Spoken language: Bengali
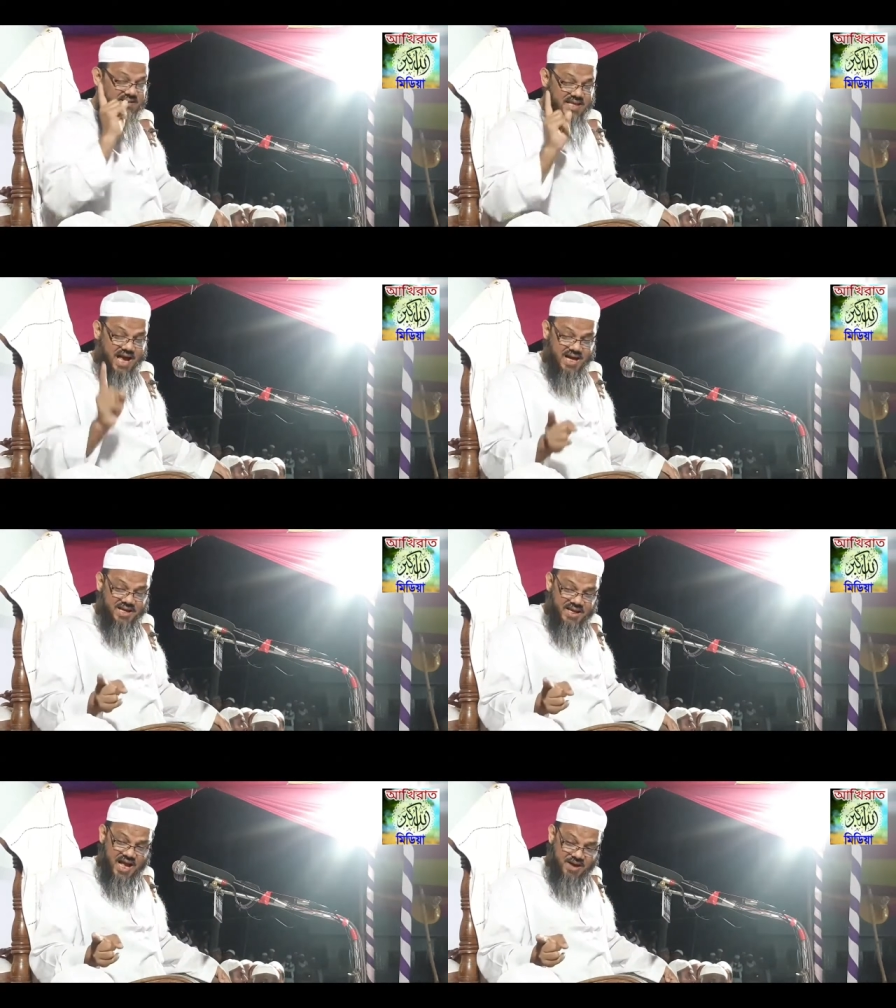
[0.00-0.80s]

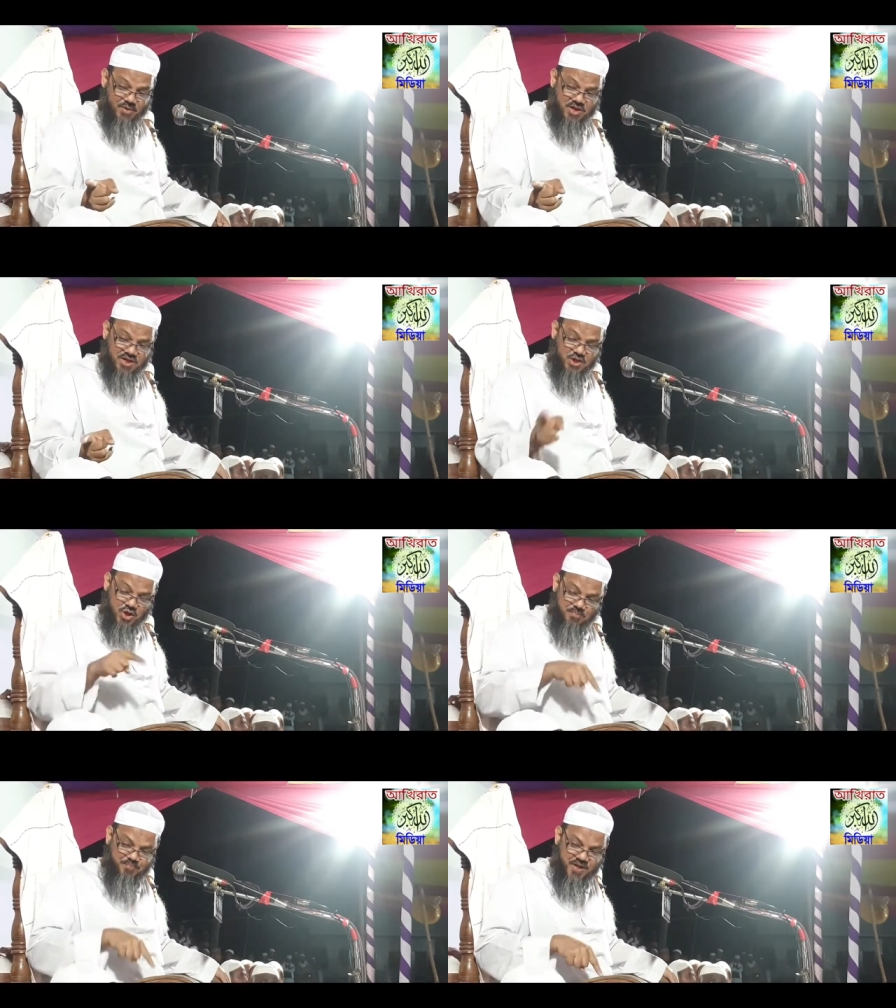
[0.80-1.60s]
জাহিরি আমলের সাথে
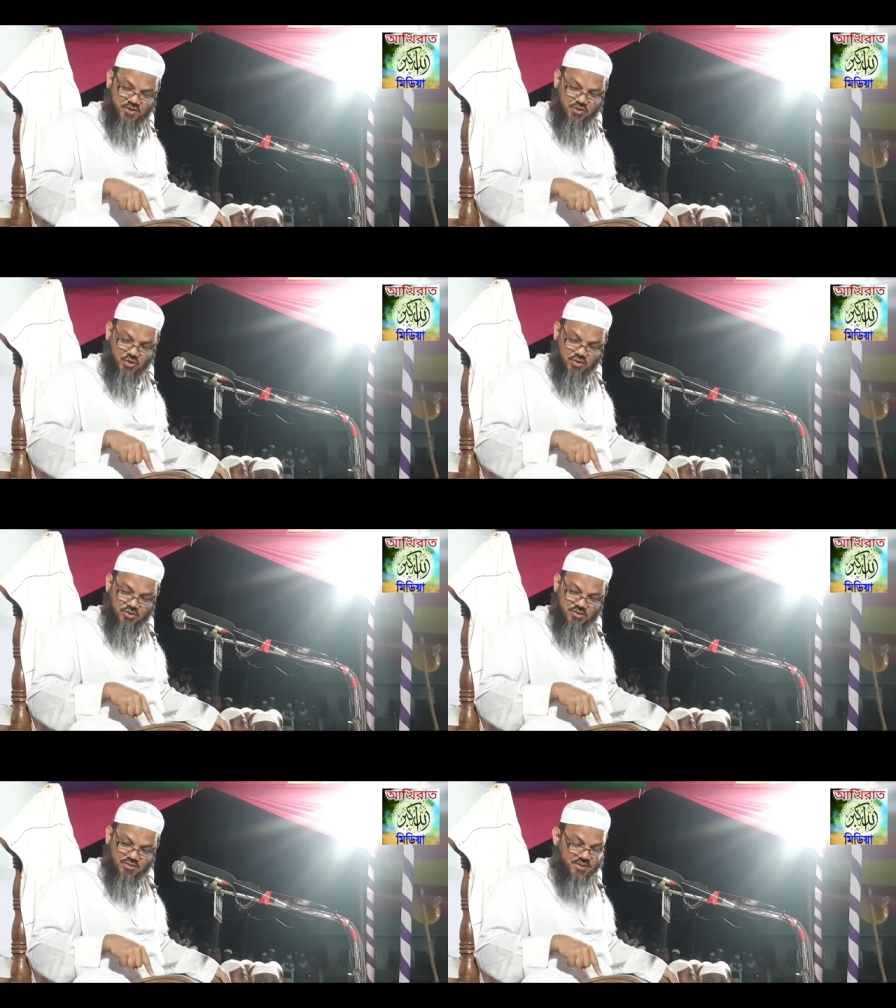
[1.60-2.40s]
সম্পৃক্ত
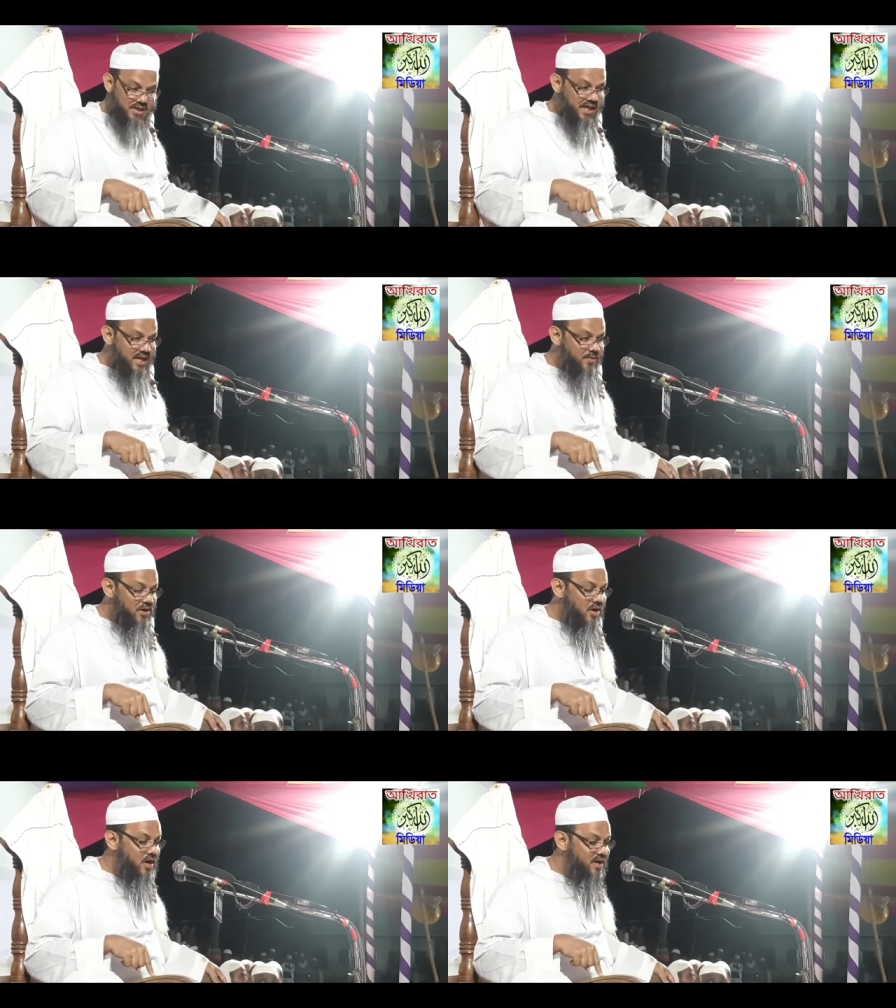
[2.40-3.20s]
একে
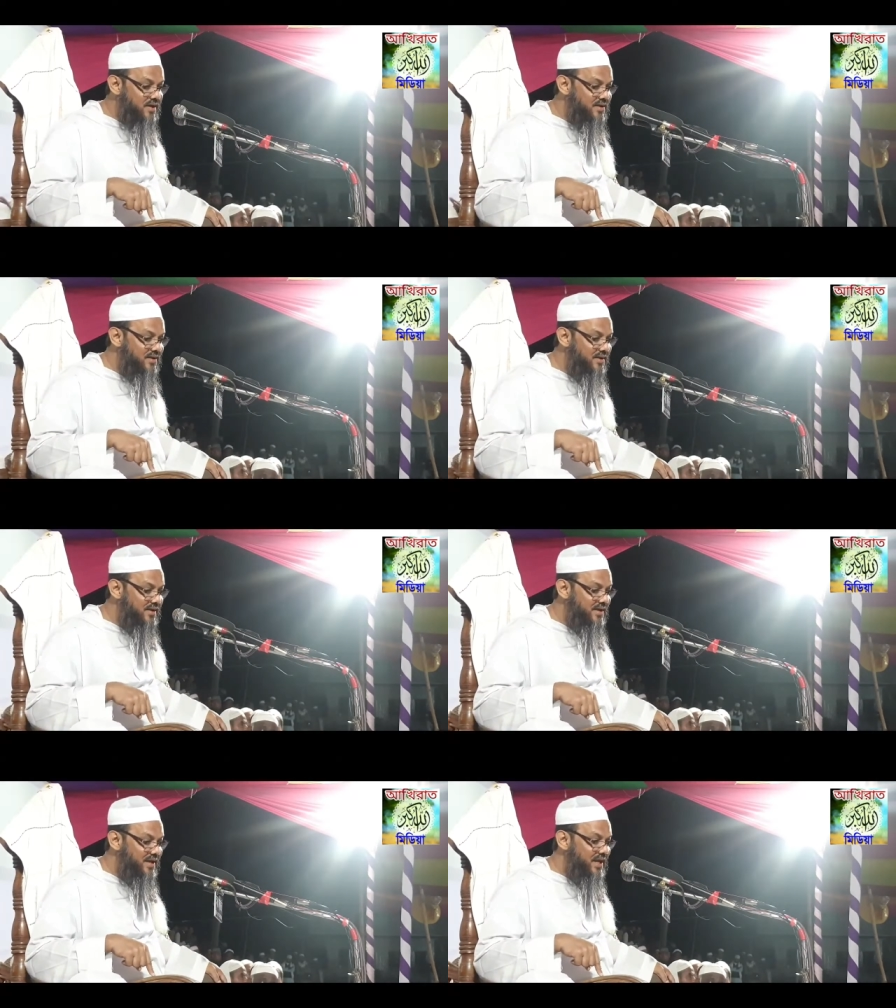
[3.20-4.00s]
বলা হয়
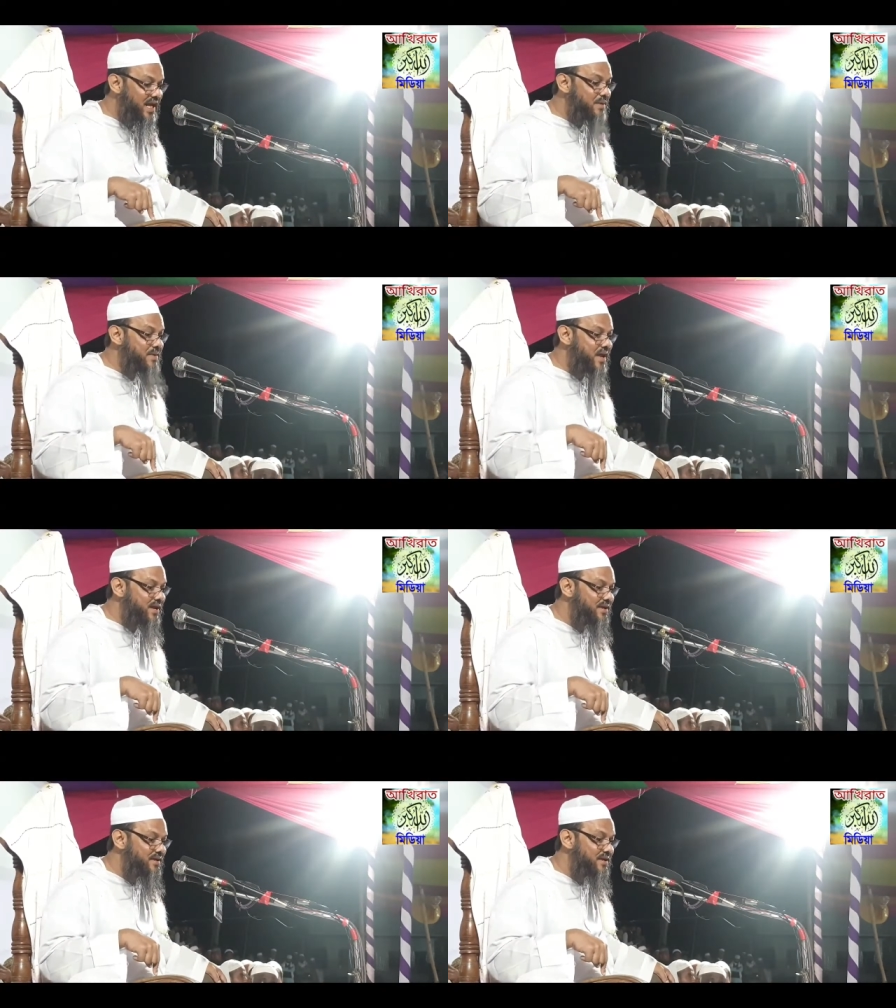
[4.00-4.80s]
এলমে
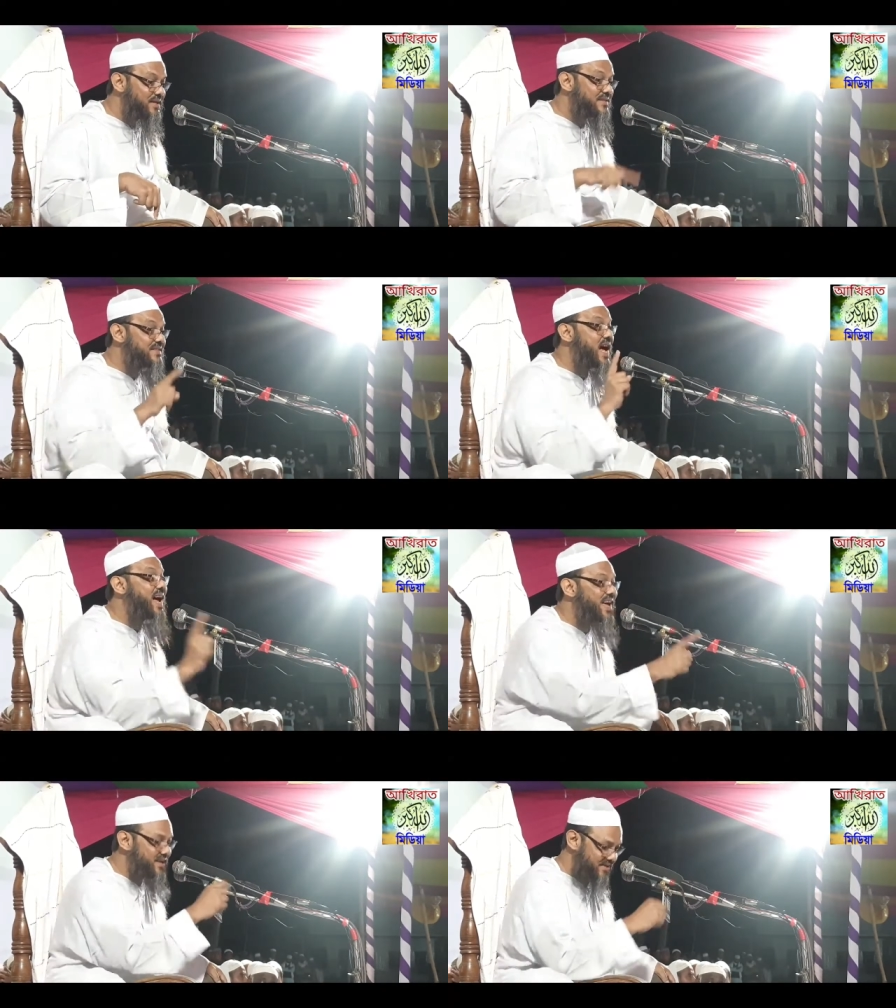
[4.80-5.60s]

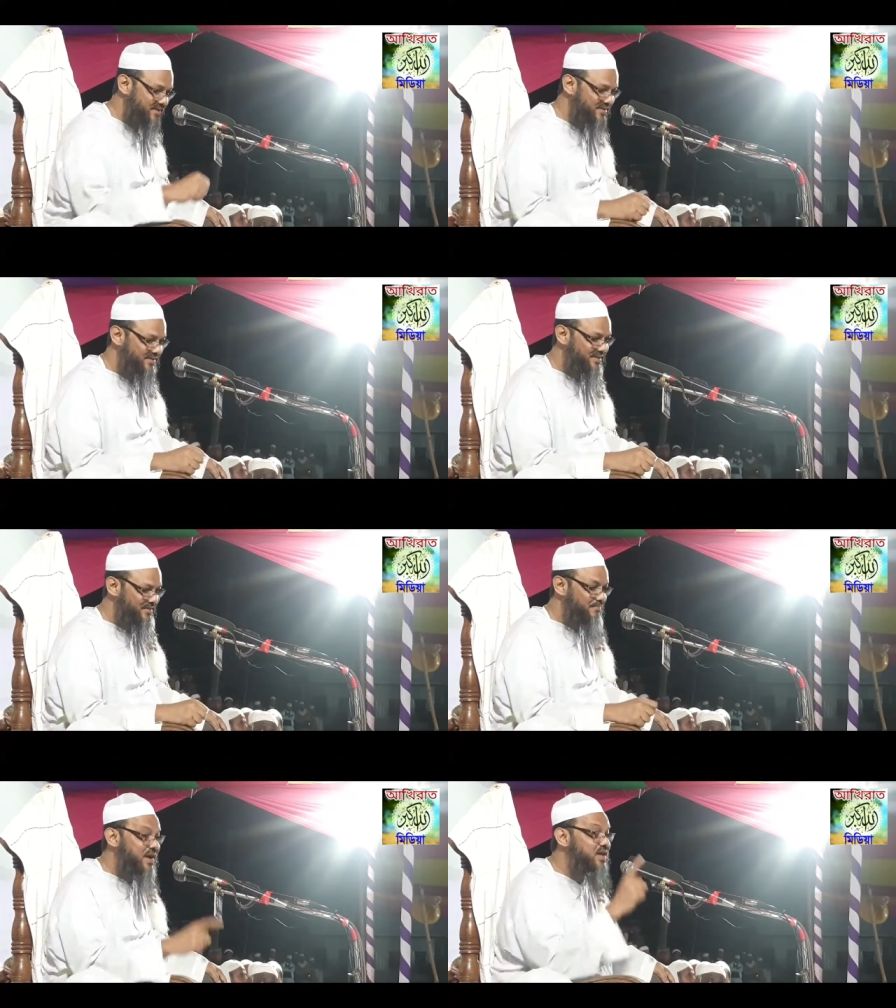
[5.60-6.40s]
জাহের
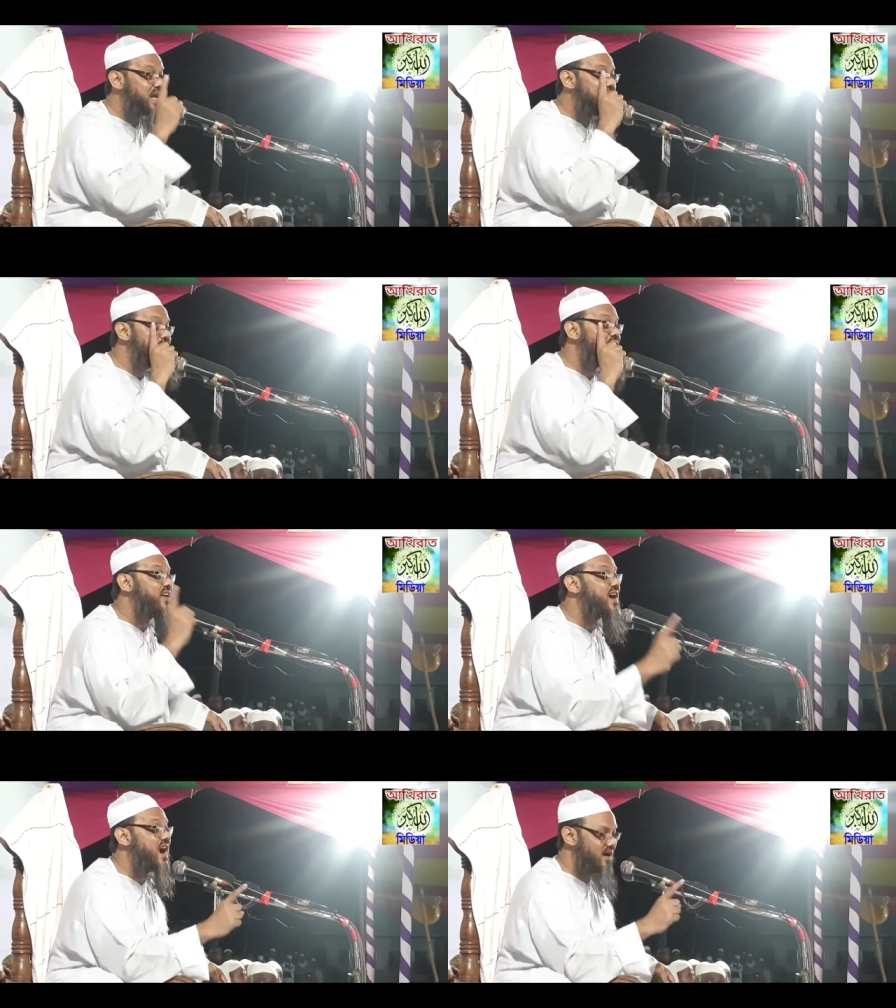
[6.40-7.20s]
বা এলমে
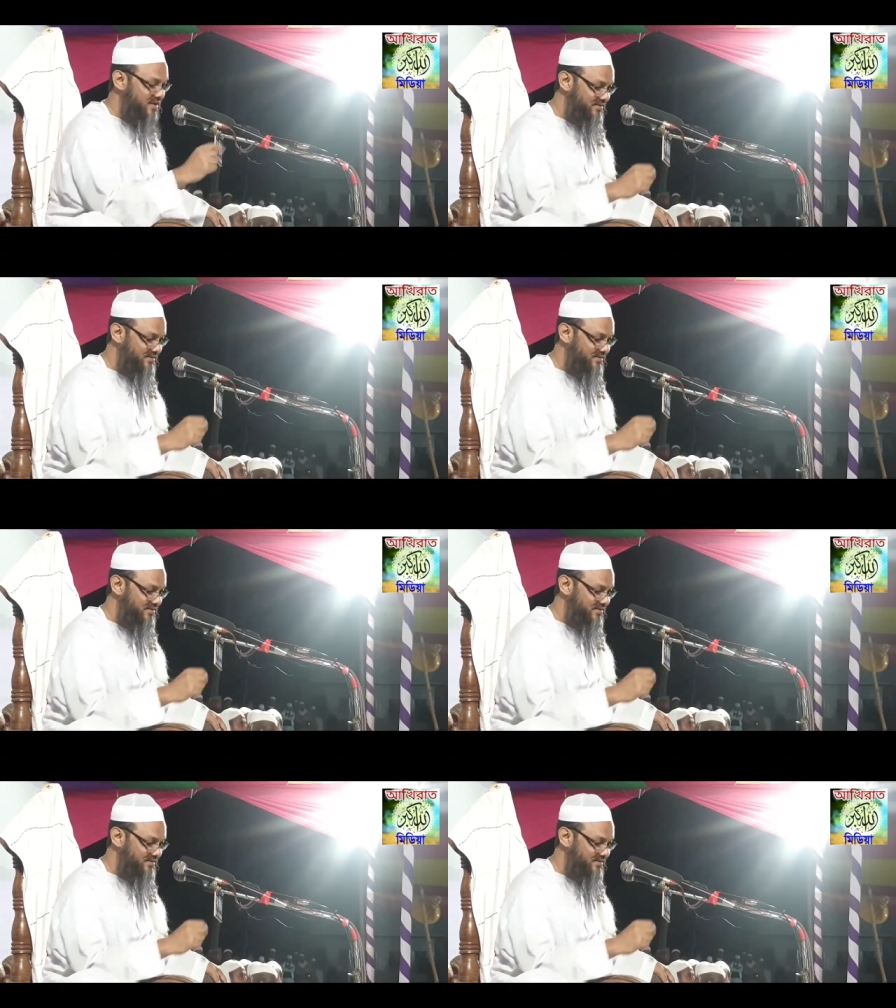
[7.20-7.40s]
ফেকা